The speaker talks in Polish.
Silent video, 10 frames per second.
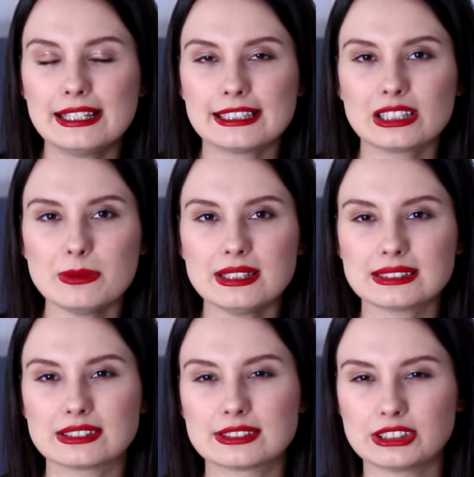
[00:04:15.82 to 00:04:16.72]

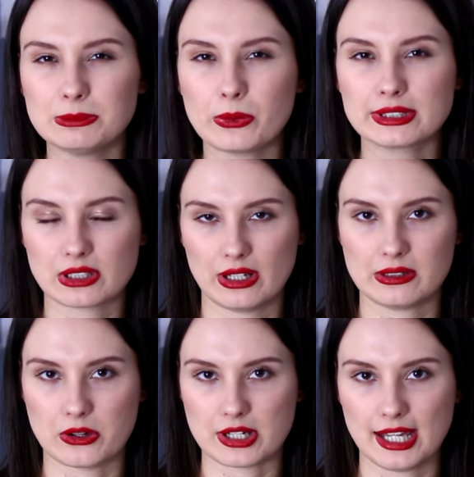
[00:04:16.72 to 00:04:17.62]
Natomiast z zimą jest trochę
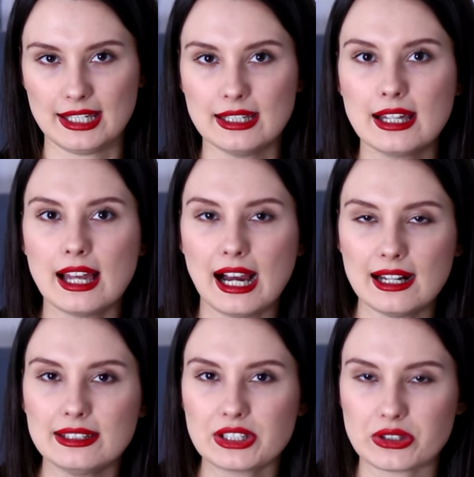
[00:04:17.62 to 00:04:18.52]
gorzej,
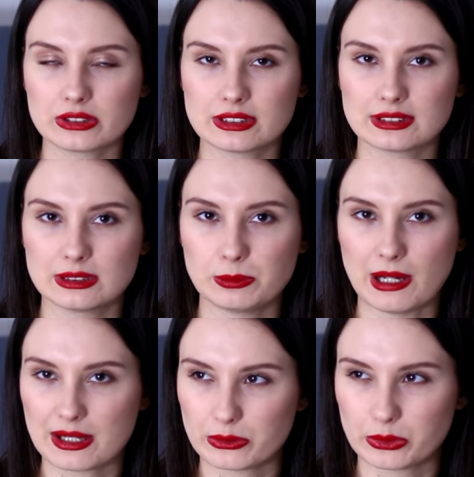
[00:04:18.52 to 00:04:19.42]
ale też od e,
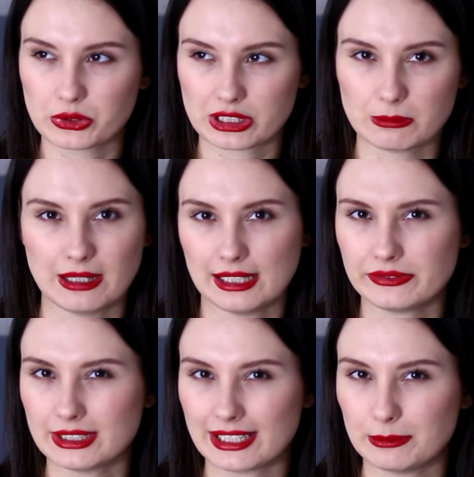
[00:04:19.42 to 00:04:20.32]
paru już chyba lat,
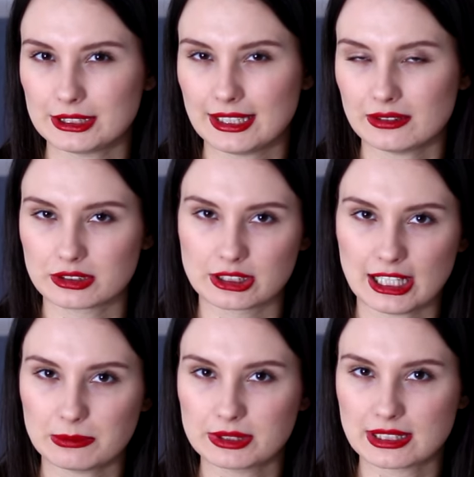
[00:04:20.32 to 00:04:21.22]
wydaje mi się, od
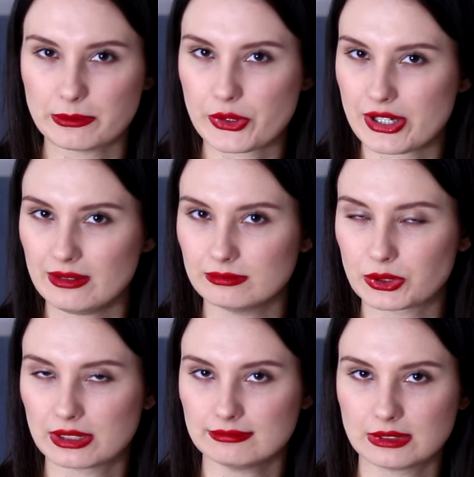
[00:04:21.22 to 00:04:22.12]
trzech myślę może,
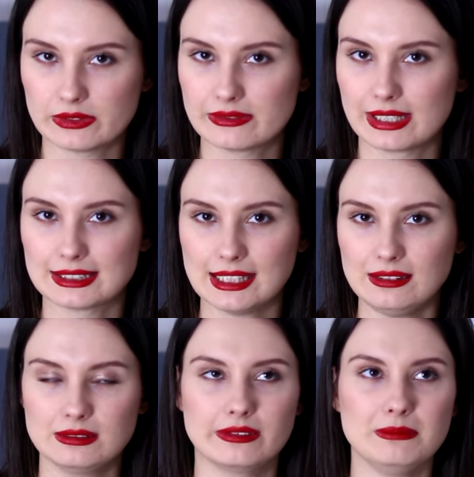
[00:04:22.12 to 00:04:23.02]
może nawet
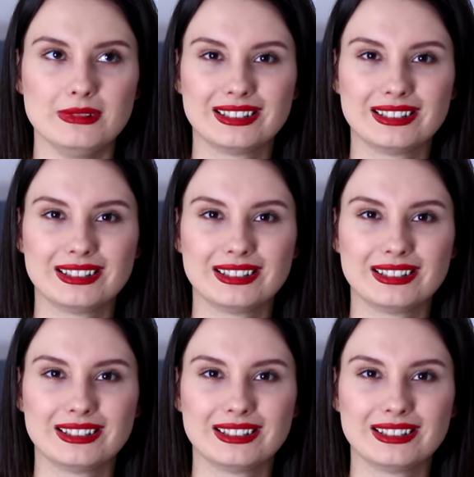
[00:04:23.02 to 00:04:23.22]
więcej, nie wiem,